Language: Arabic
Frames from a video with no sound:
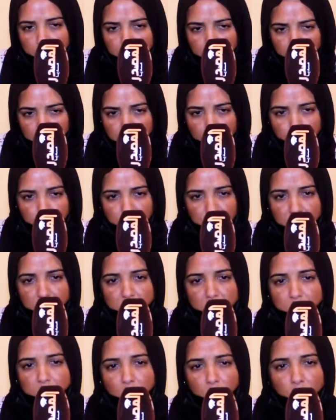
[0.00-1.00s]
جابتش
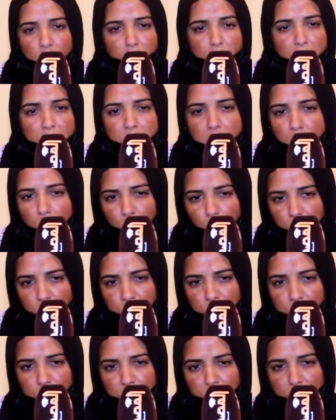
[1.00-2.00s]
ليا ناكل ما
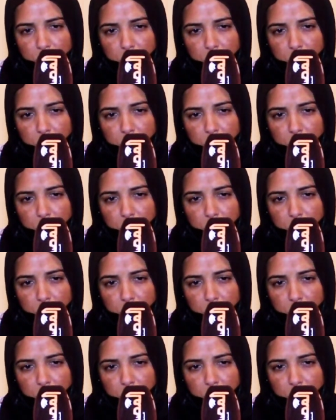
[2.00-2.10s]
ناكلش